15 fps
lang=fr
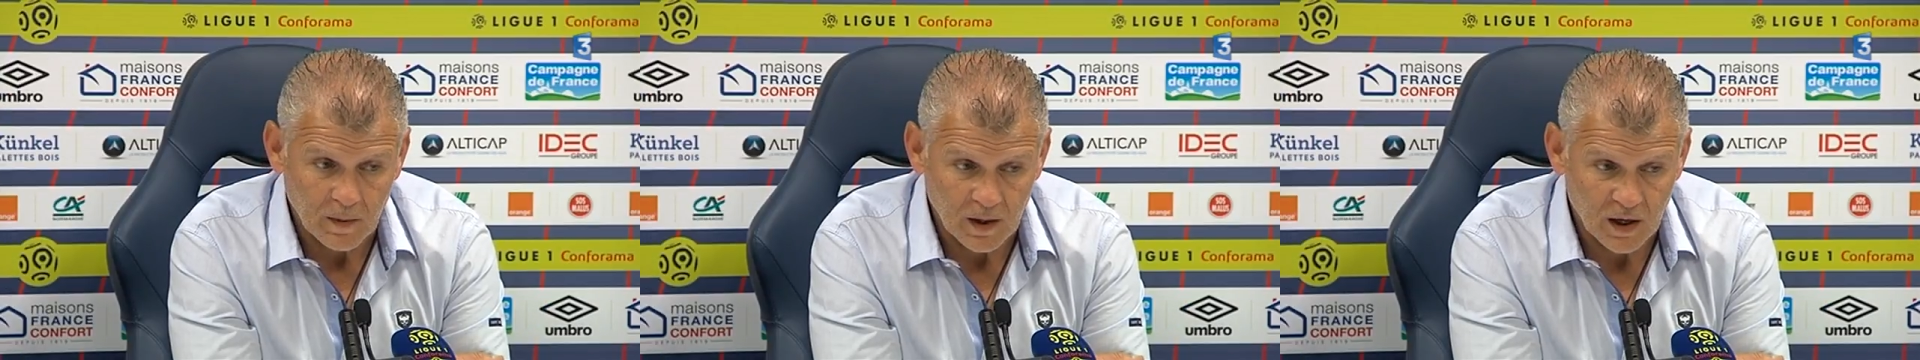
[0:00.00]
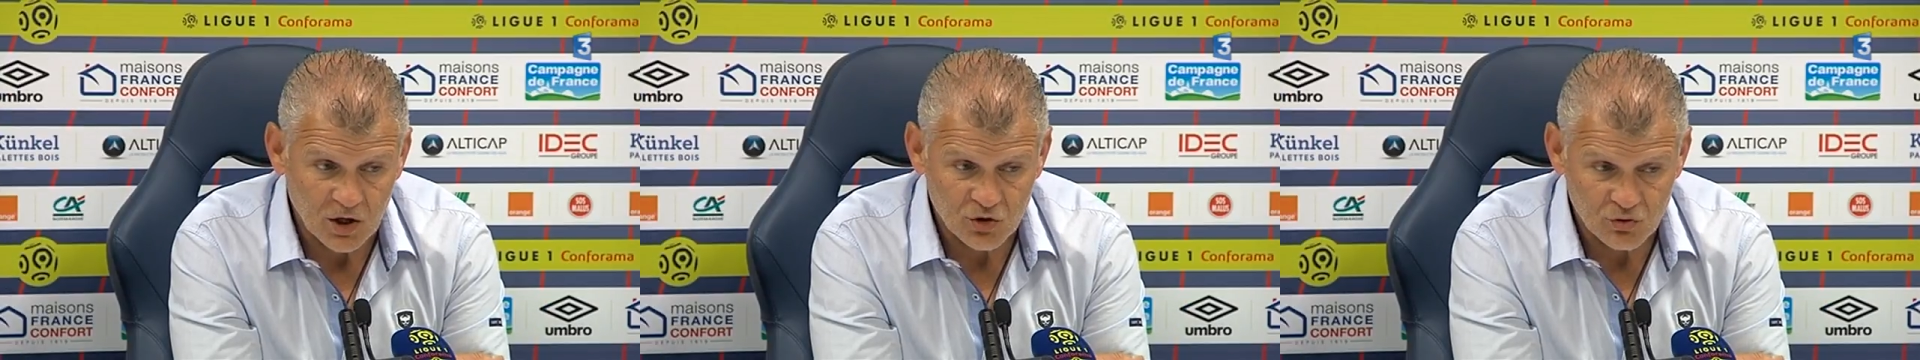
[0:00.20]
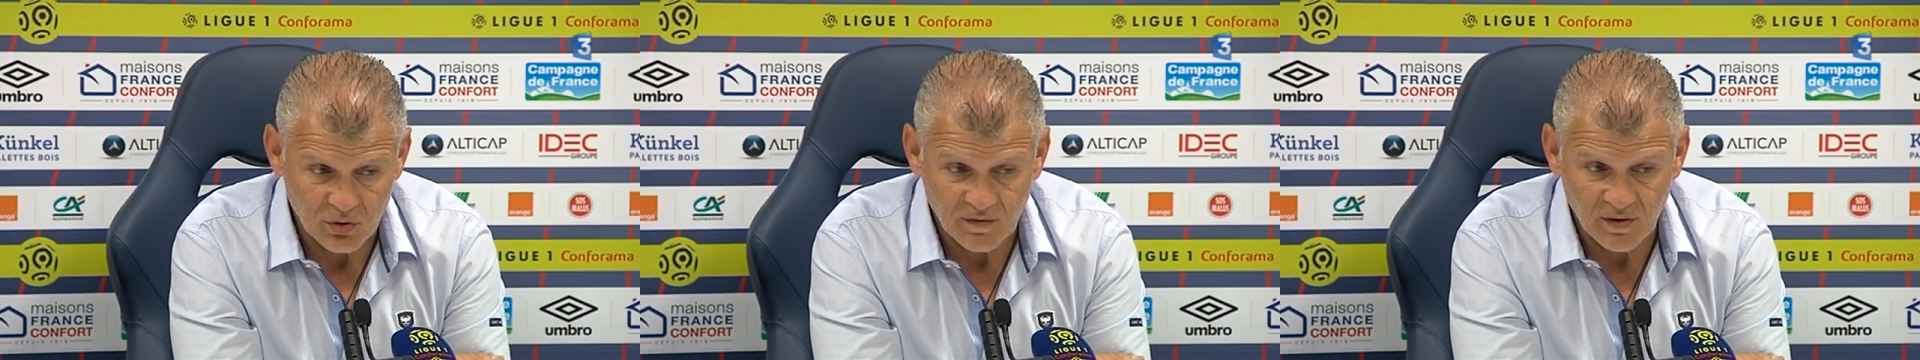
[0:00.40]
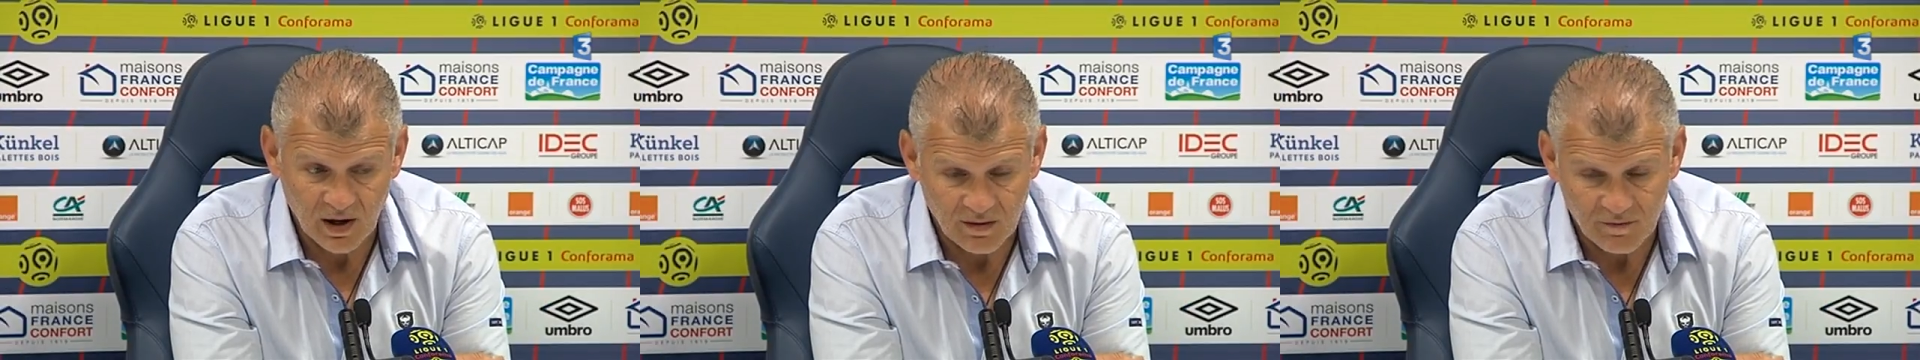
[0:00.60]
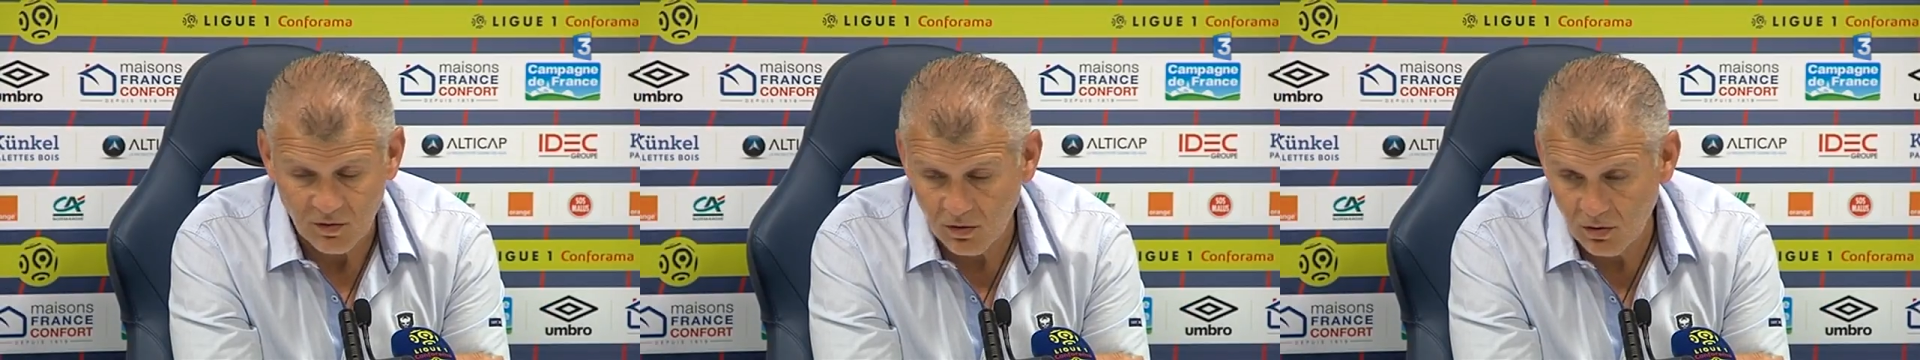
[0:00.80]
à jouer vers
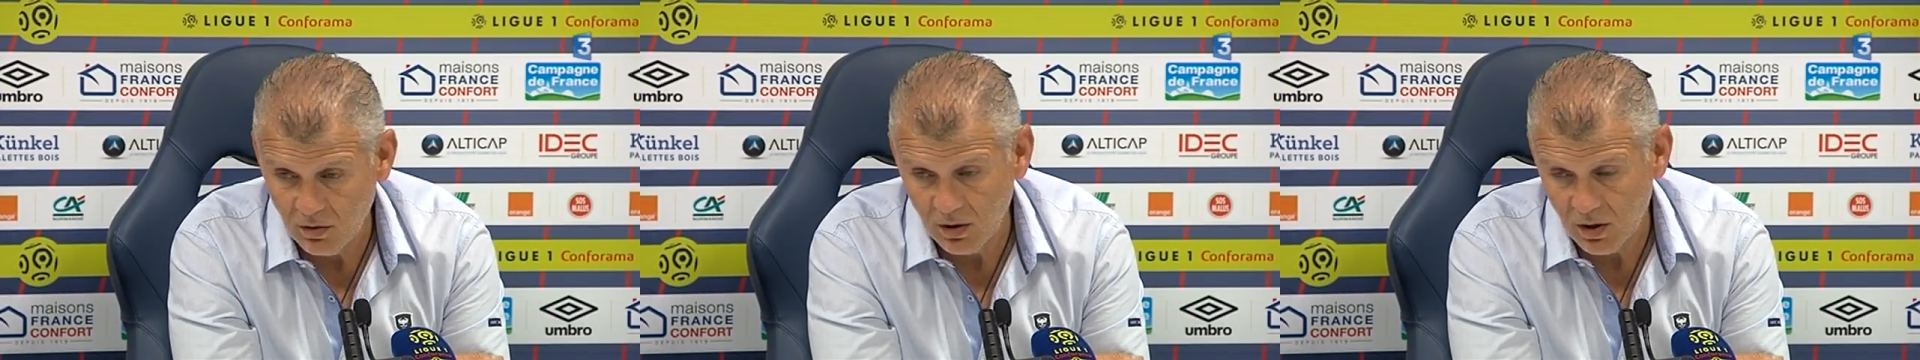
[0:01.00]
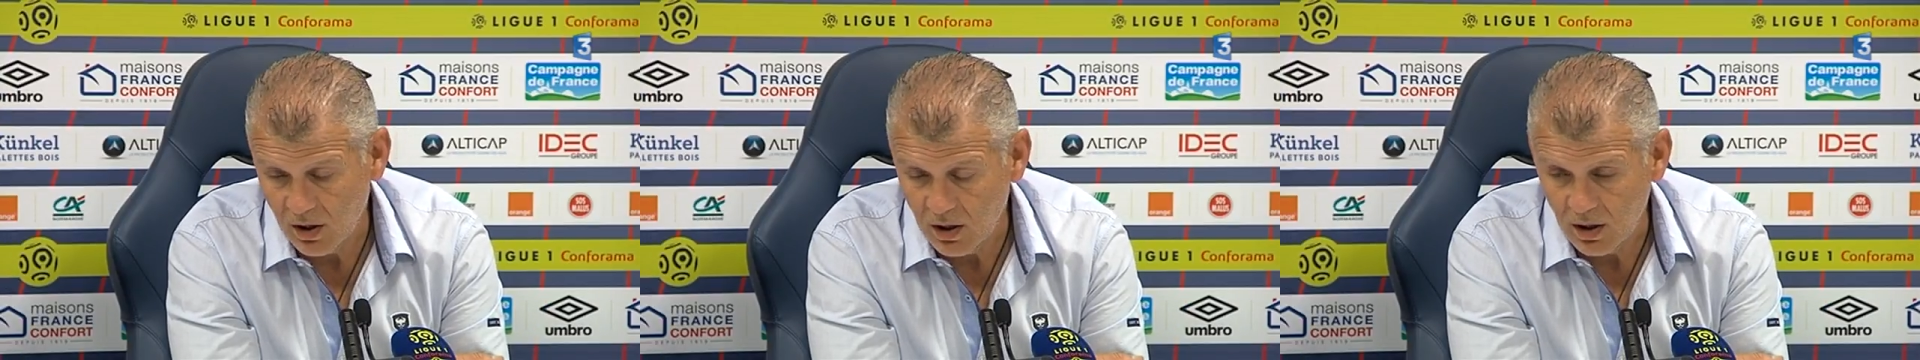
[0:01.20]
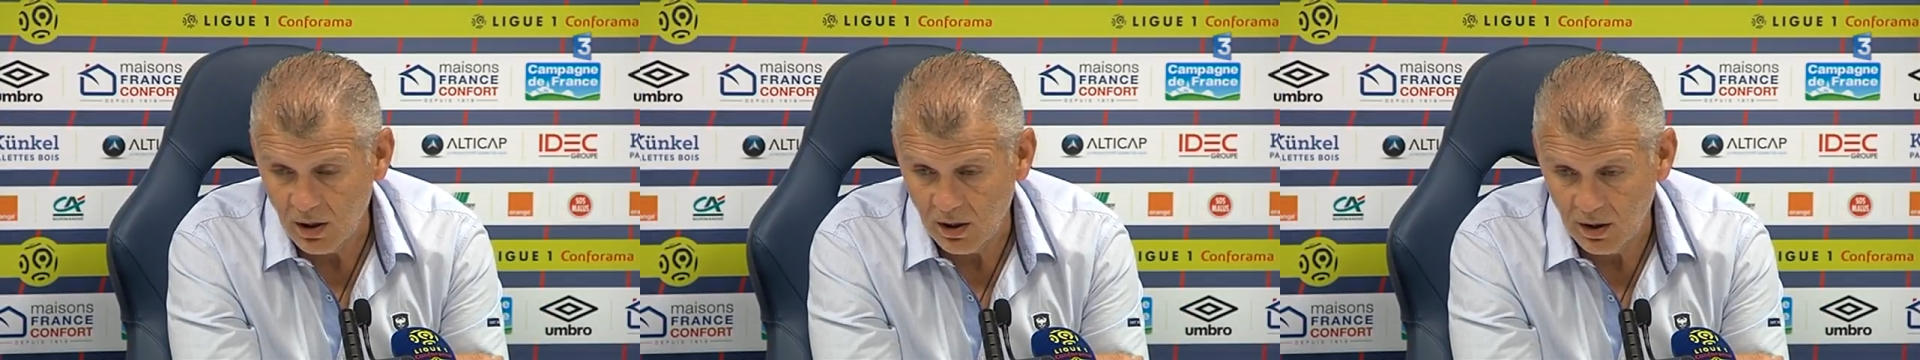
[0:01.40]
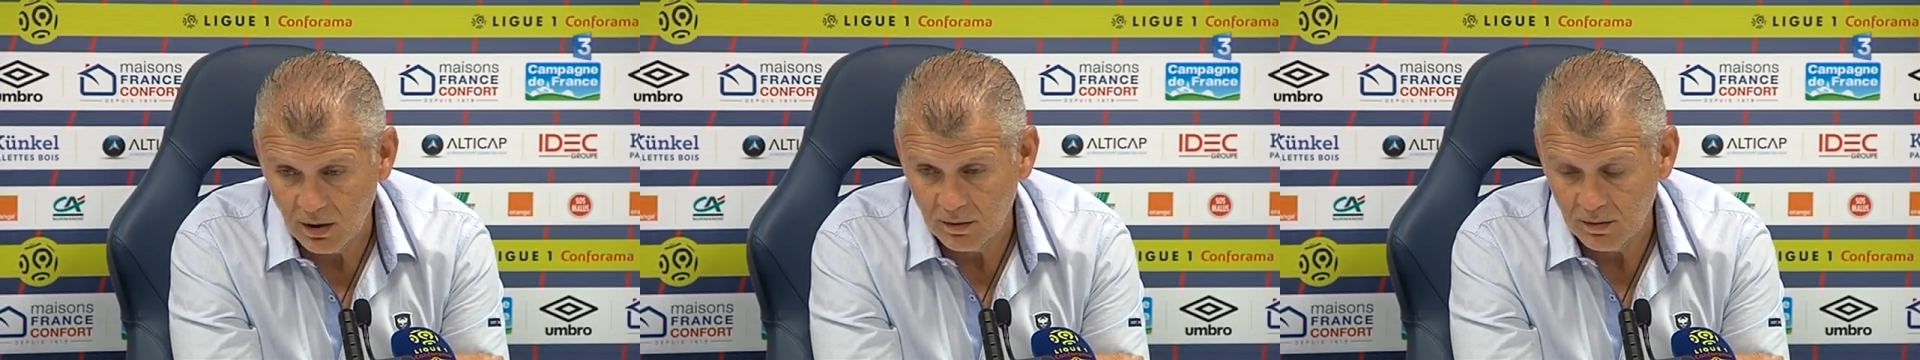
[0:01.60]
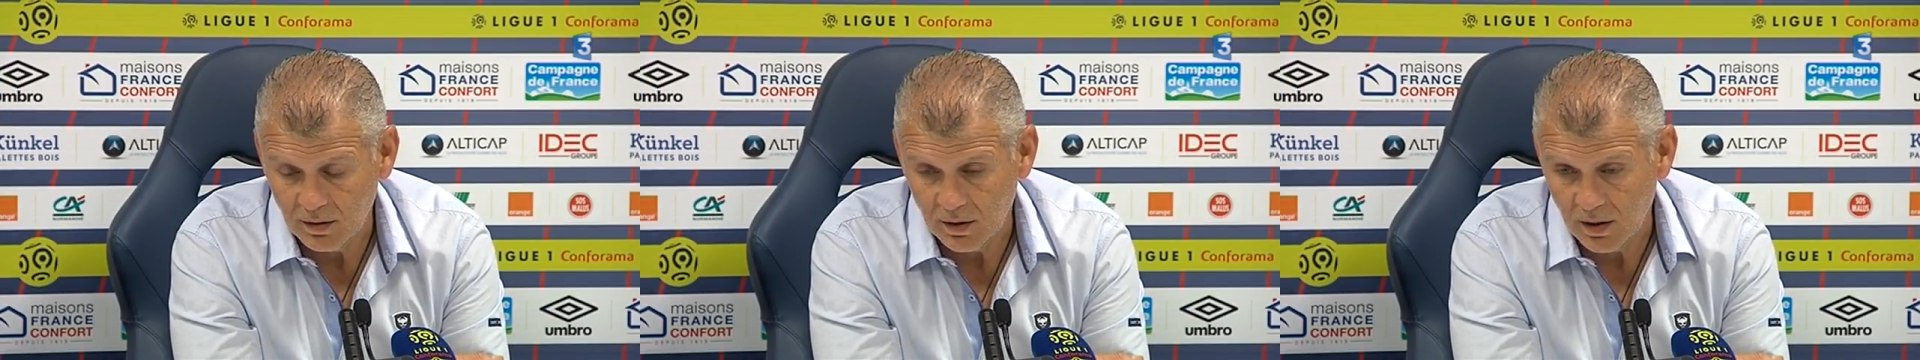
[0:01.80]
l'avant,
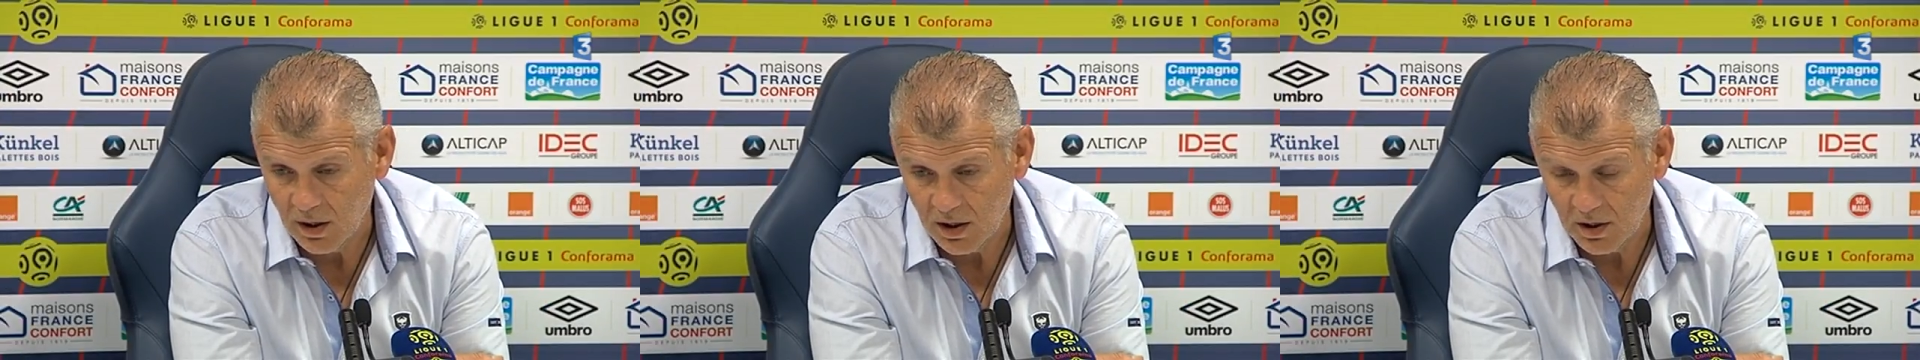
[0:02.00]
à,